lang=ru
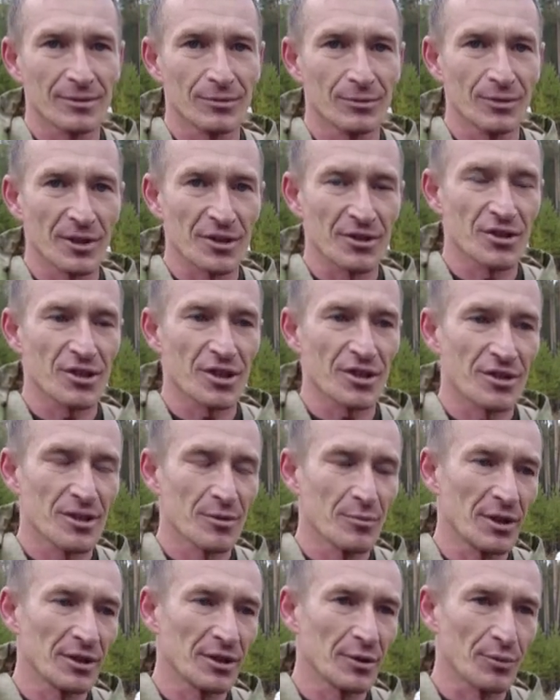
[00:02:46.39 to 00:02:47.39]
у нас сейчас
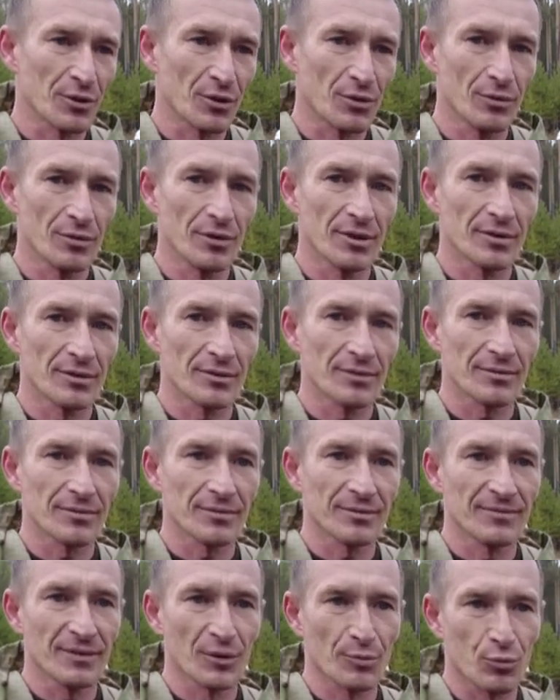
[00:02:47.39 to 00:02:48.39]
ребята приходят э,
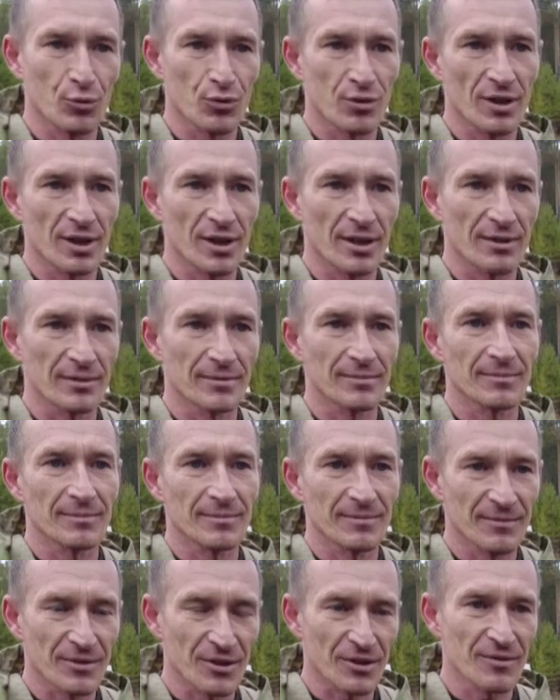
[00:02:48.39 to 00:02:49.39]
в отпуска
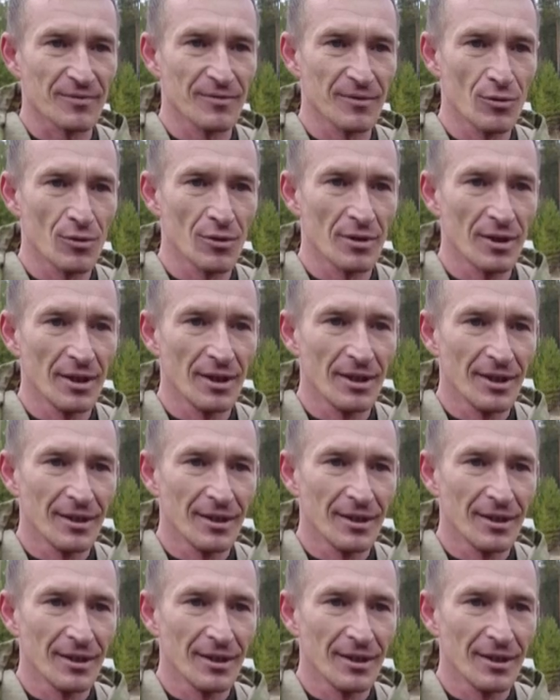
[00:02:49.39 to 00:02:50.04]
с СВО,